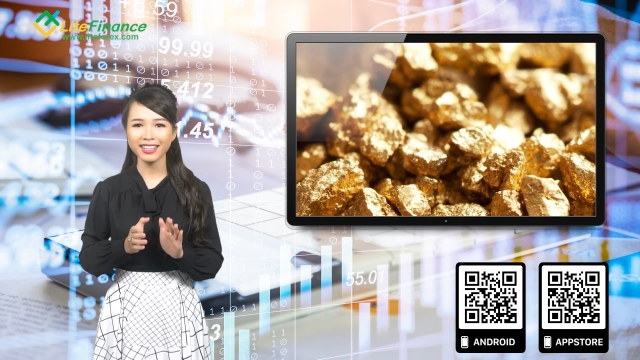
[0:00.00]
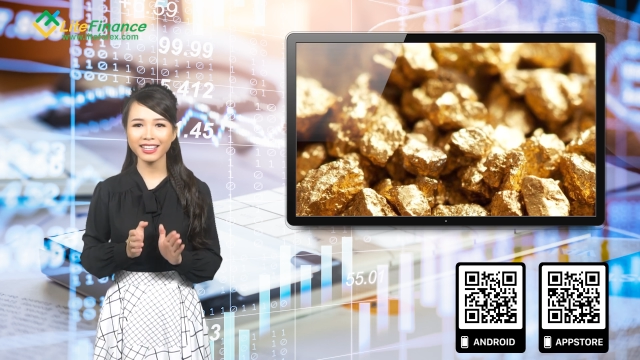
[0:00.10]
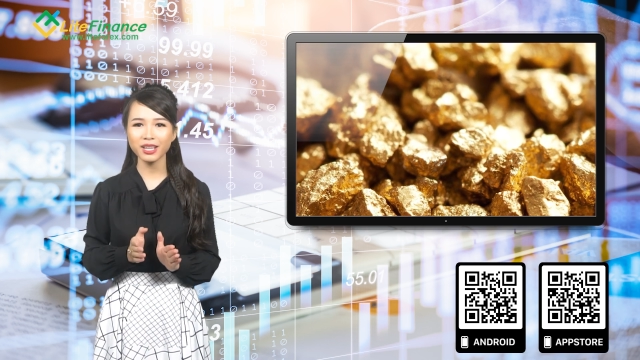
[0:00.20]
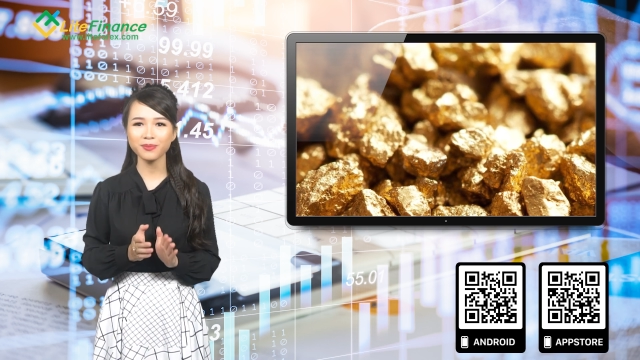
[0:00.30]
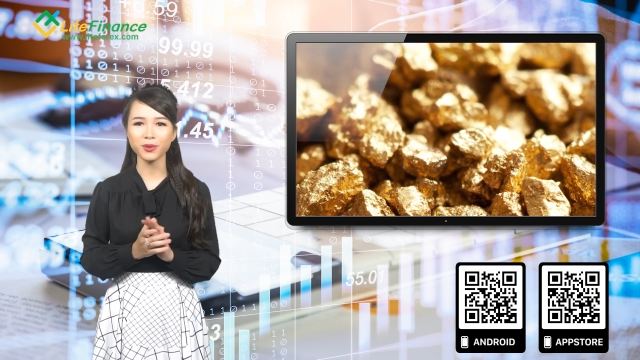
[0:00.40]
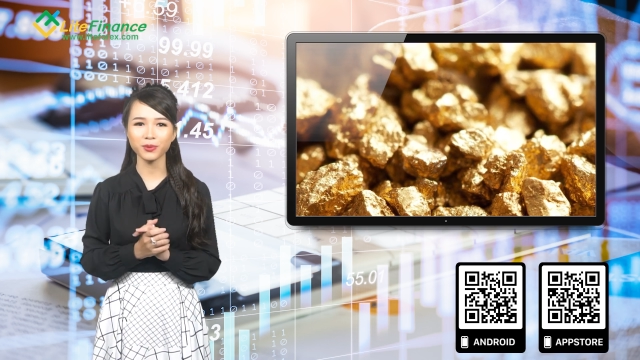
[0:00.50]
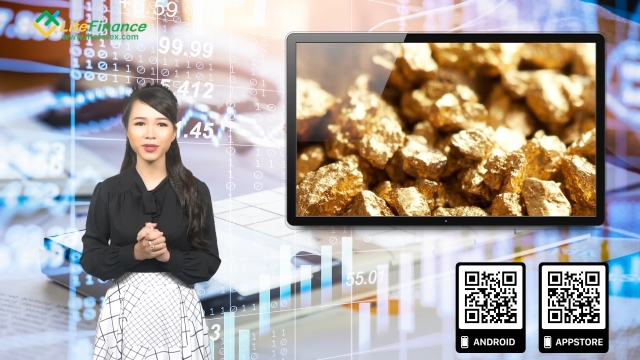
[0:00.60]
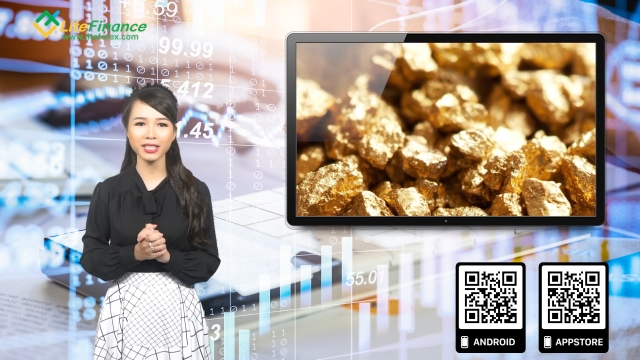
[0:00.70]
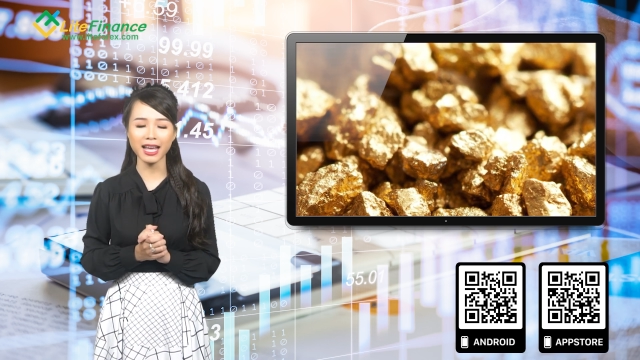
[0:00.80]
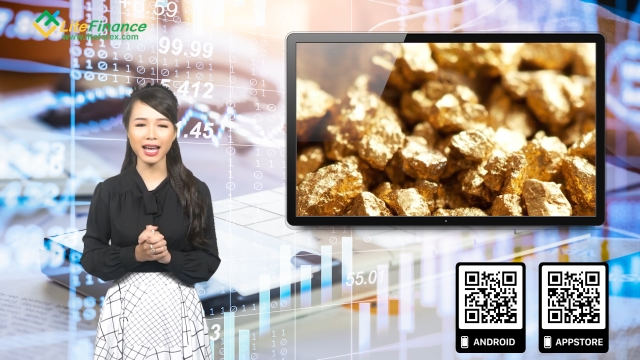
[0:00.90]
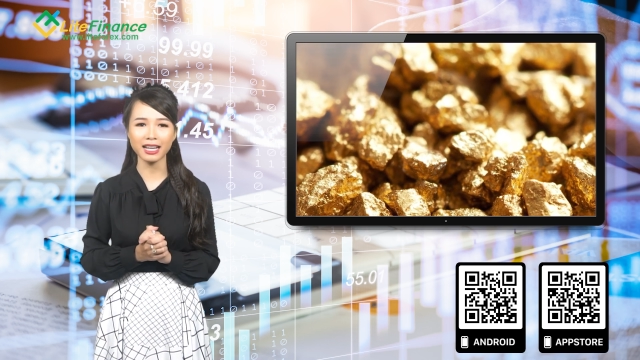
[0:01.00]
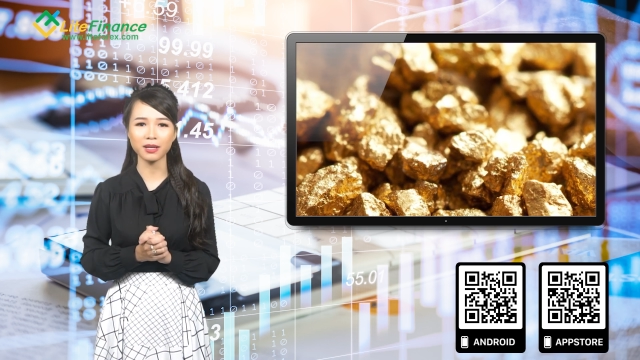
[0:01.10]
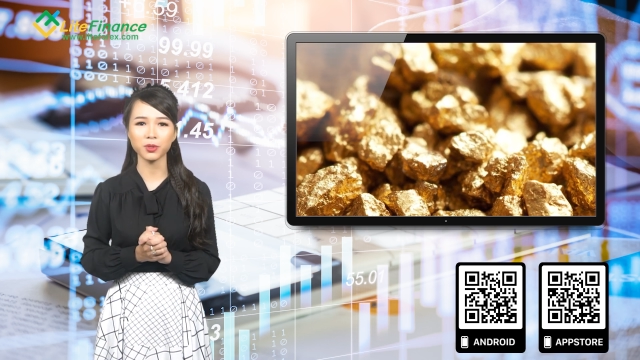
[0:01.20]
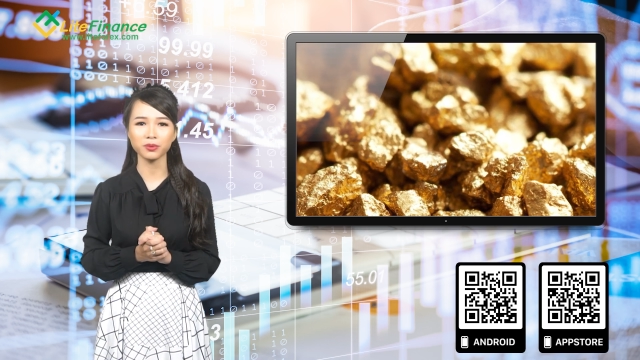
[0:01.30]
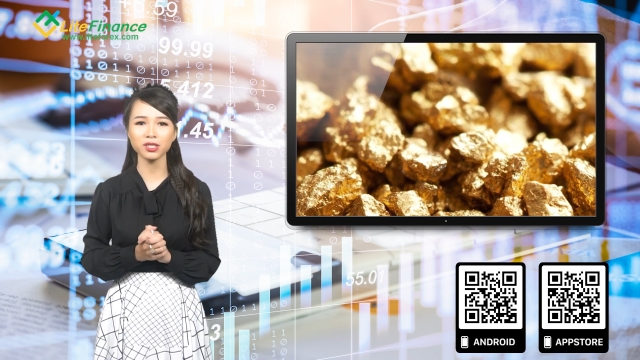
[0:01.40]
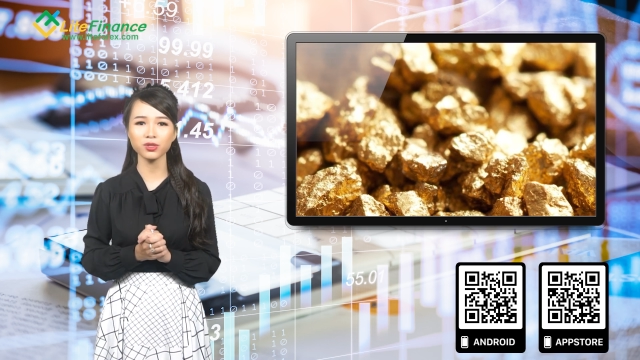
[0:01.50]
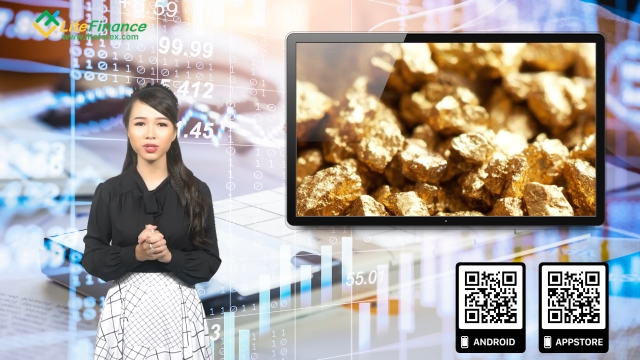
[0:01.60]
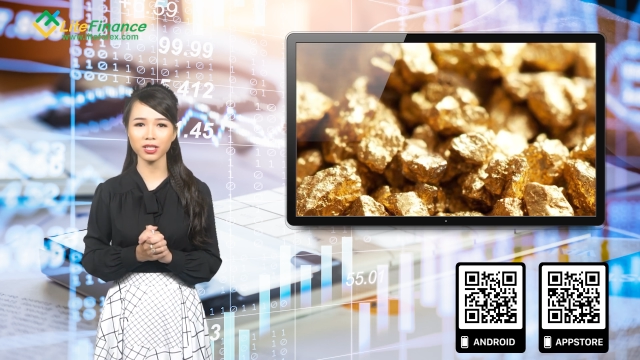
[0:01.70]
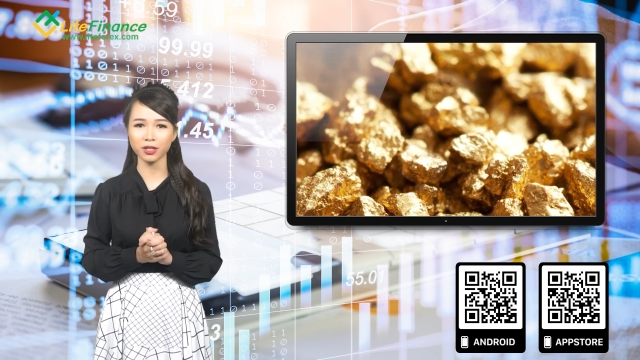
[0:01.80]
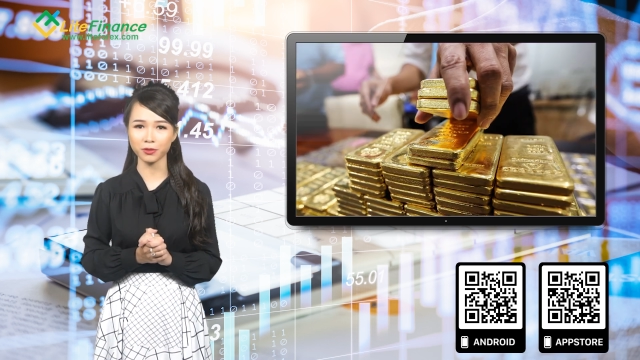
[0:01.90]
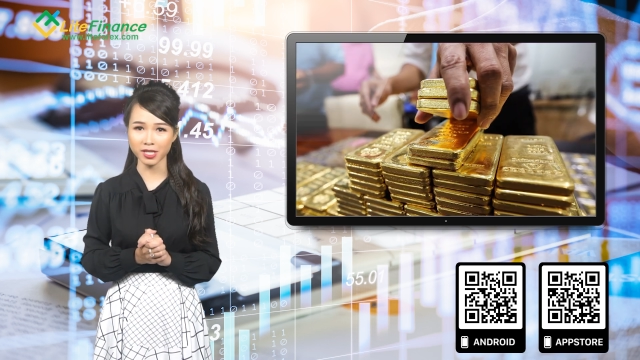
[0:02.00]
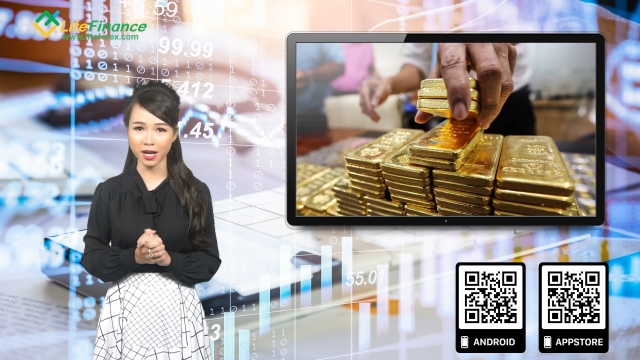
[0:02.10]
khi một quốc gia là một nước xuất khẩu